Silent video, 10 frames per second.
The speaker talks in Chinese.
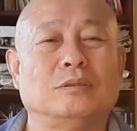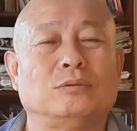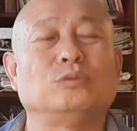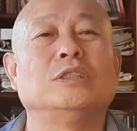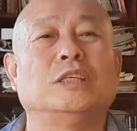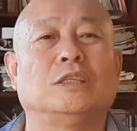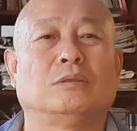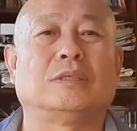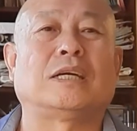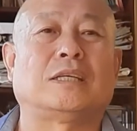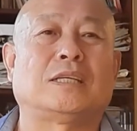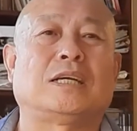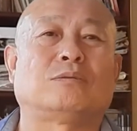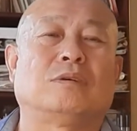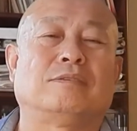虚鹰里头也跟大
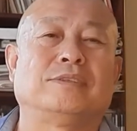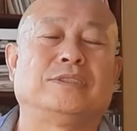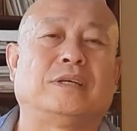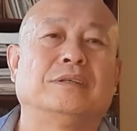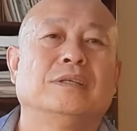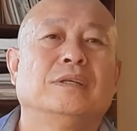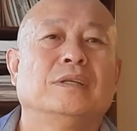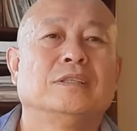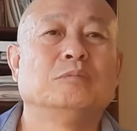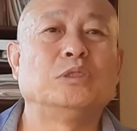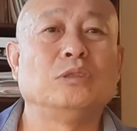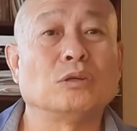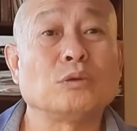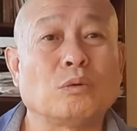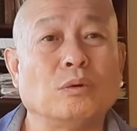家做了分享，那么你
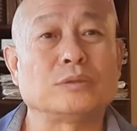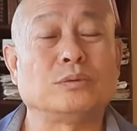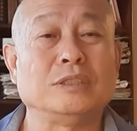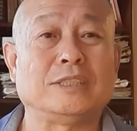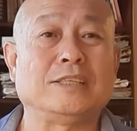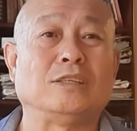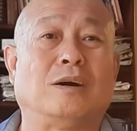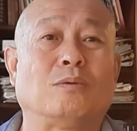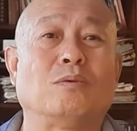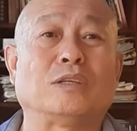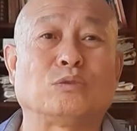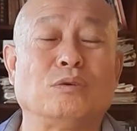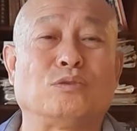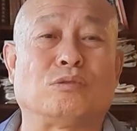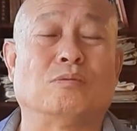要去活捉，你才养活作
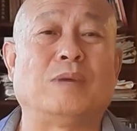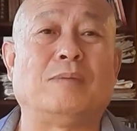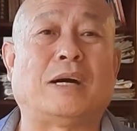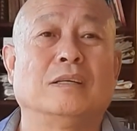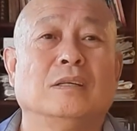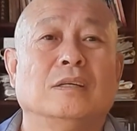为储备嘛。